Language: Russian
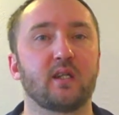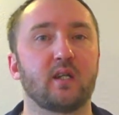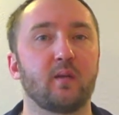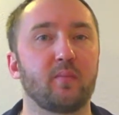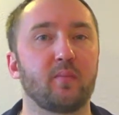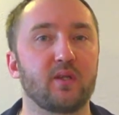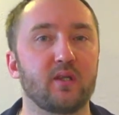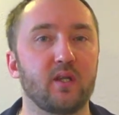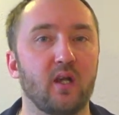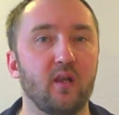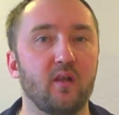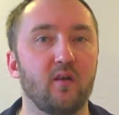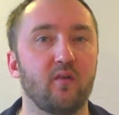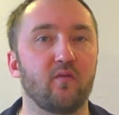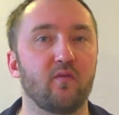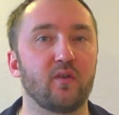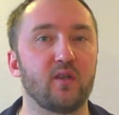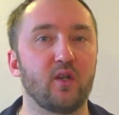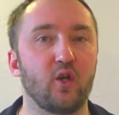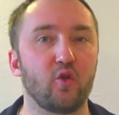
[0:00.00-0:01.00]
капитал
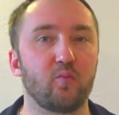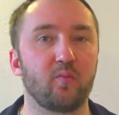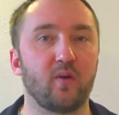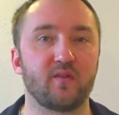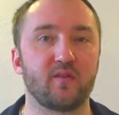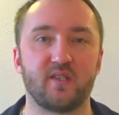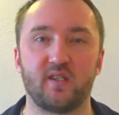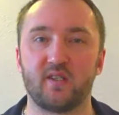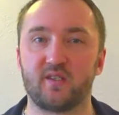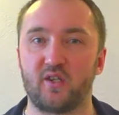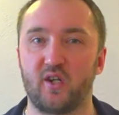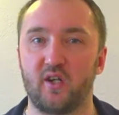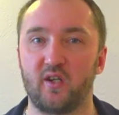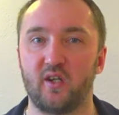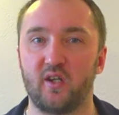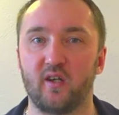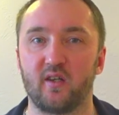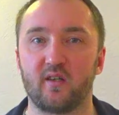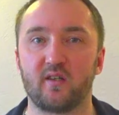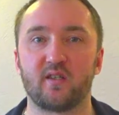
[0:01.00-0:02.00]
выдают по всей
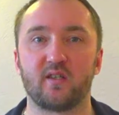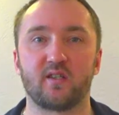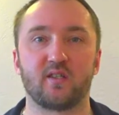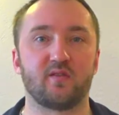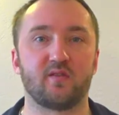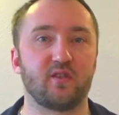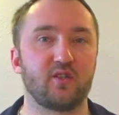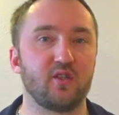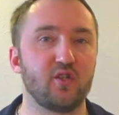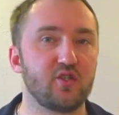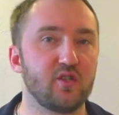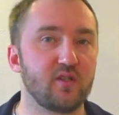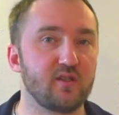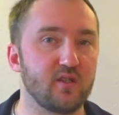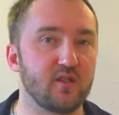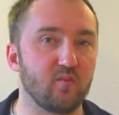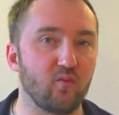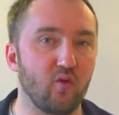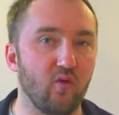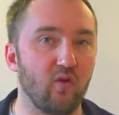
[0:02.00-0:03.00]
стране с
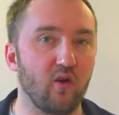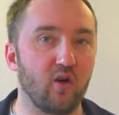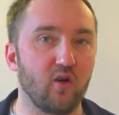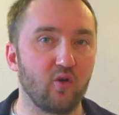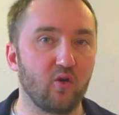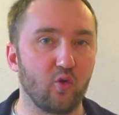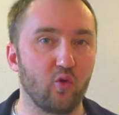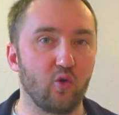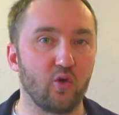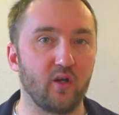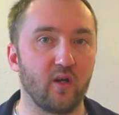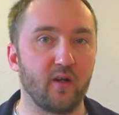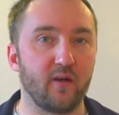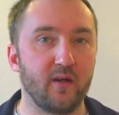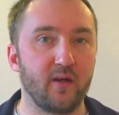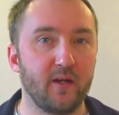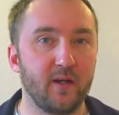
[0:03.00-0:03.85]
2007 года.